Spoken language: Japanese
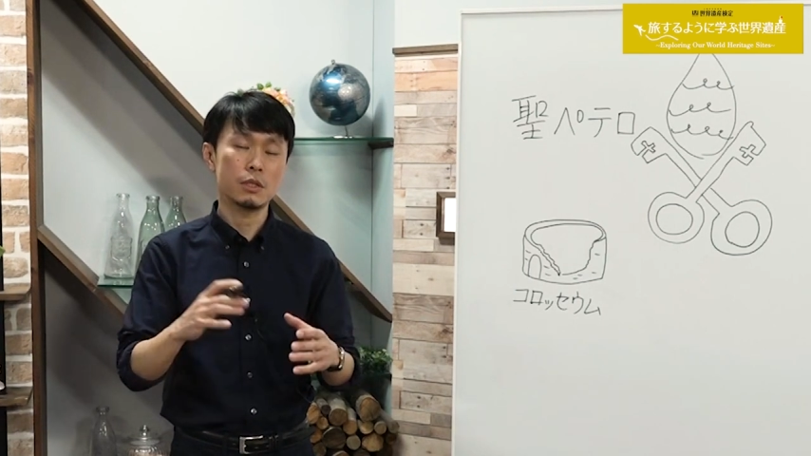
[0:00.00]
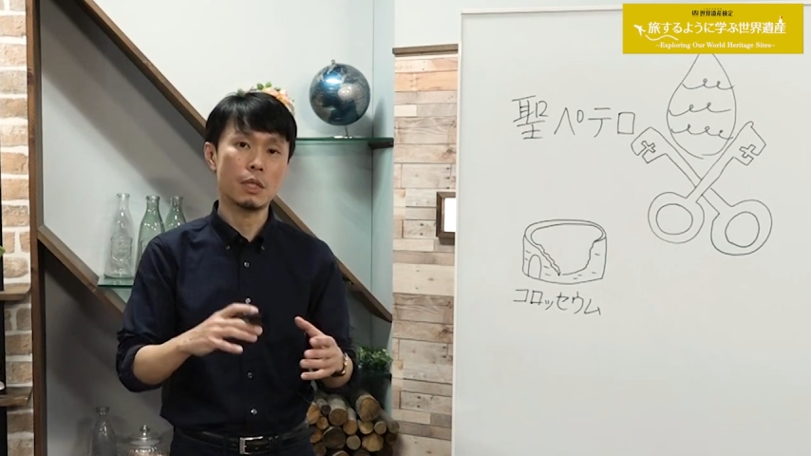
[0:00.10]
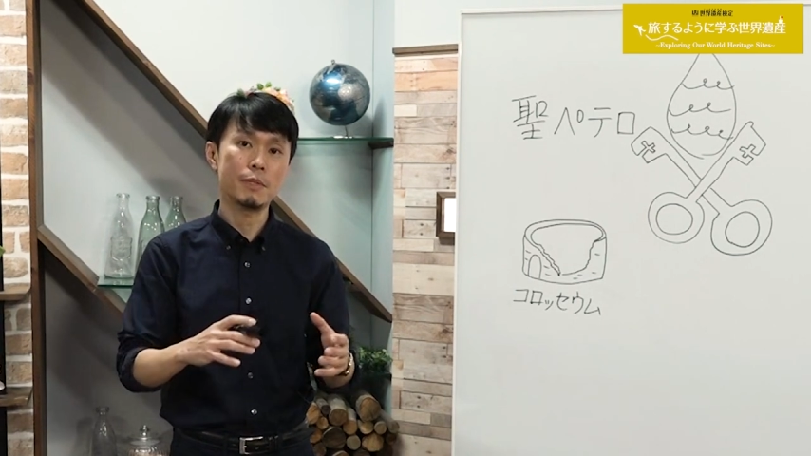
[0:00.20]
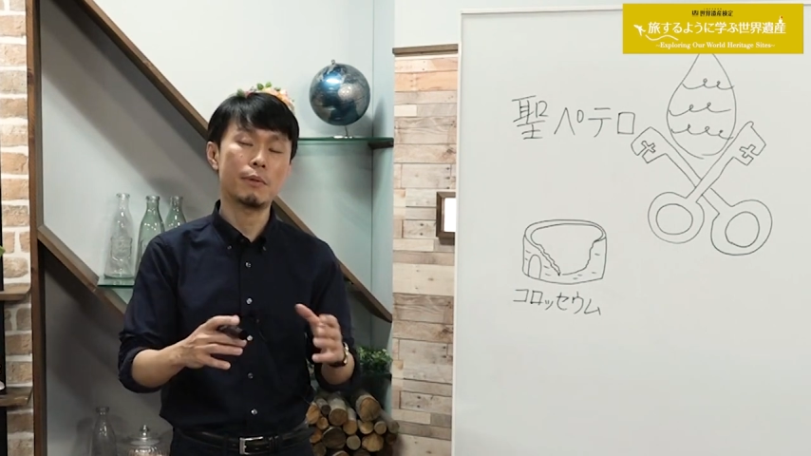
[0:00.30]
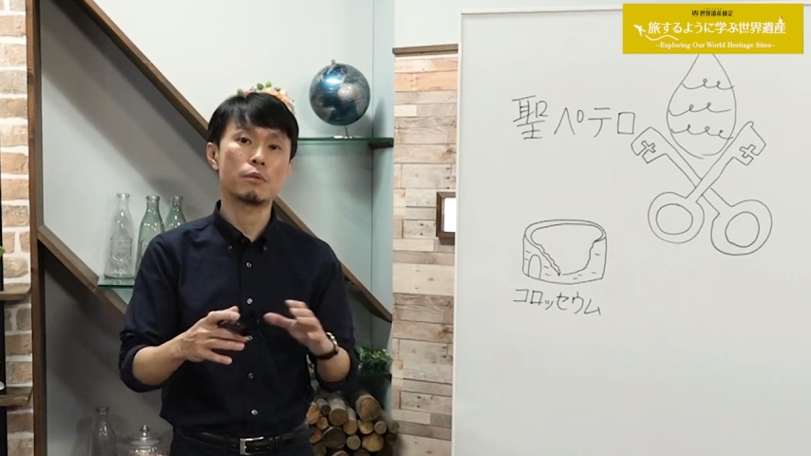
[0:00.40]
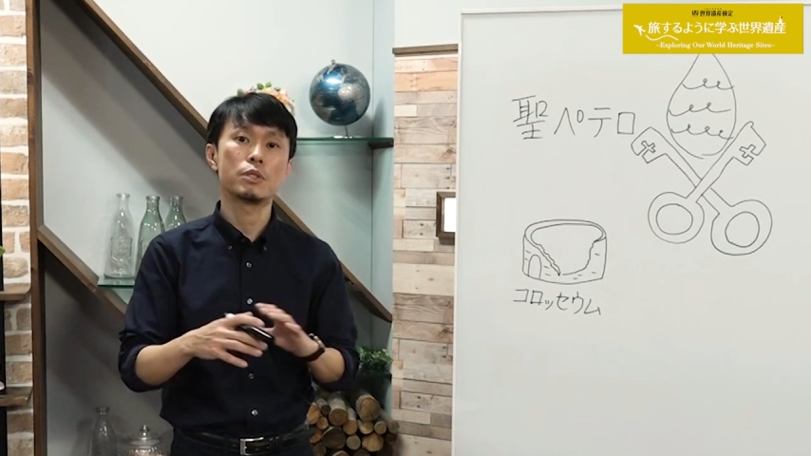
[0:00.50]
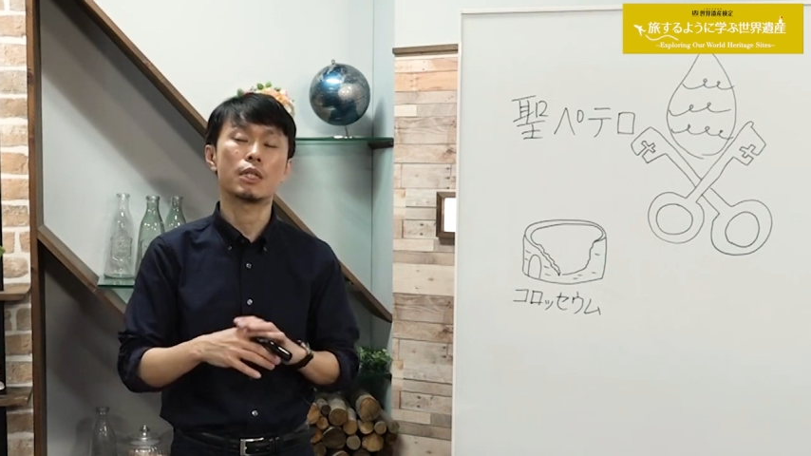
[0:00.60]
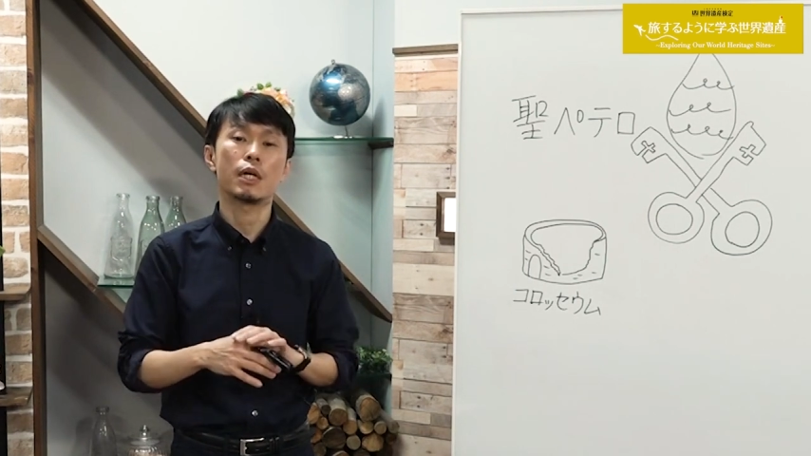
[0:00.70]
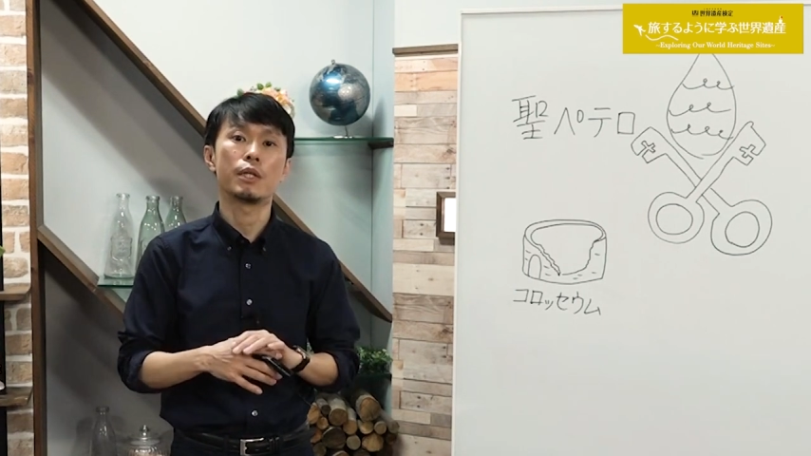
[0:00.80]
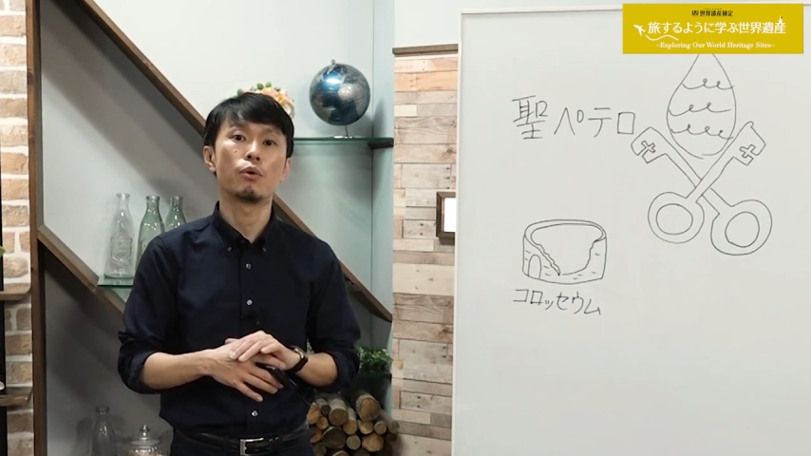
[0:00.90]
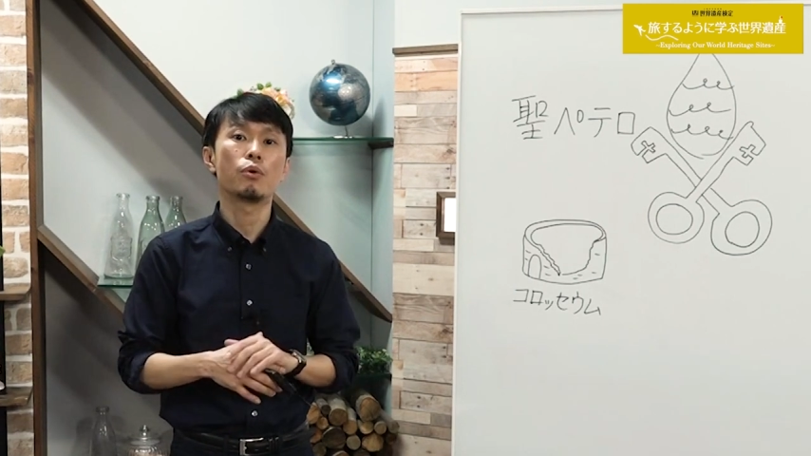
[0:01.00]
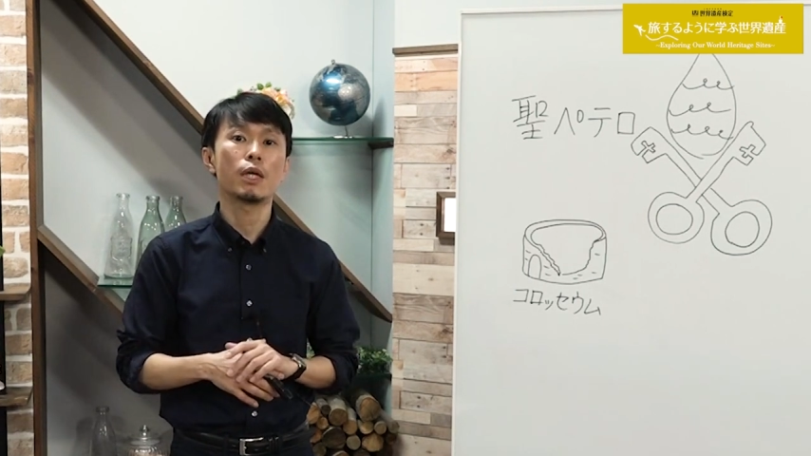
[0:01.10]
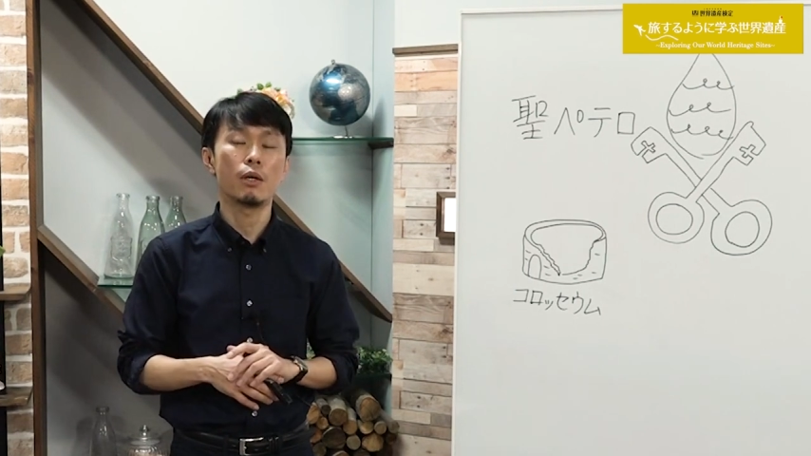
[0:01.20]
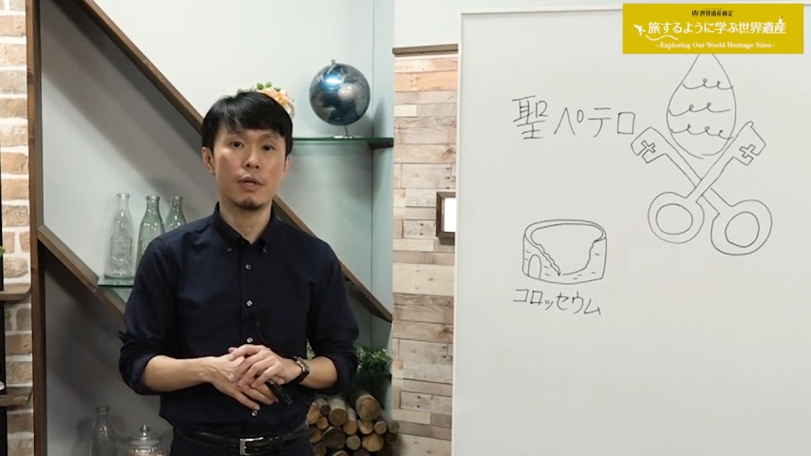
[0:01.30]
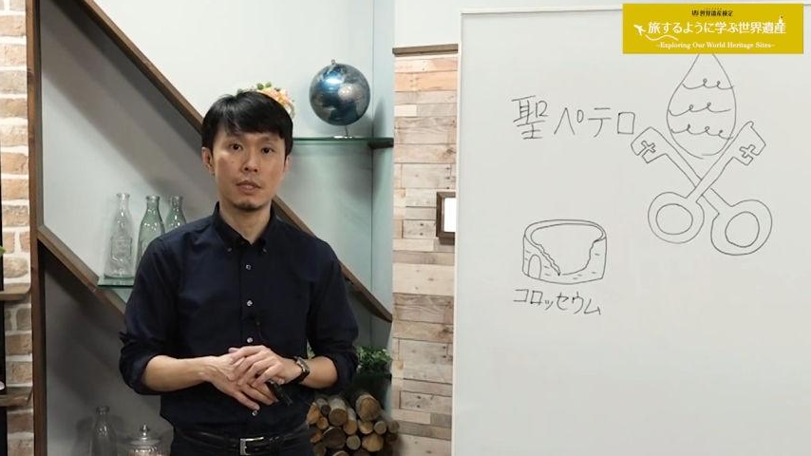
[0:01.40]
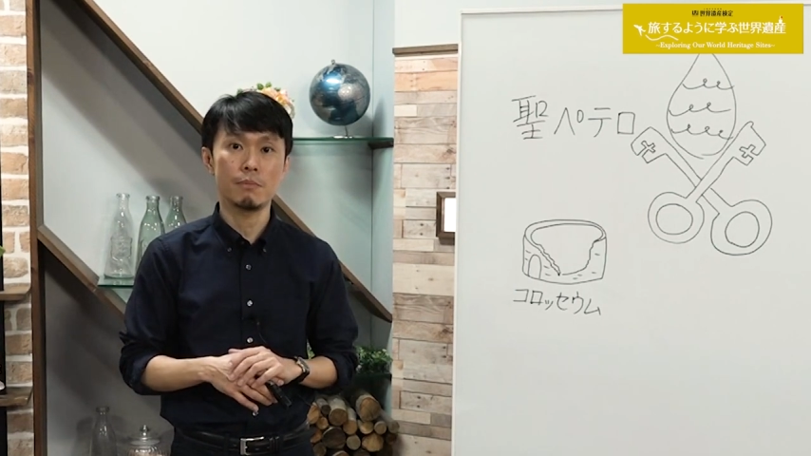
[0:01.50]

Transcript: さまざまな国から傭兵を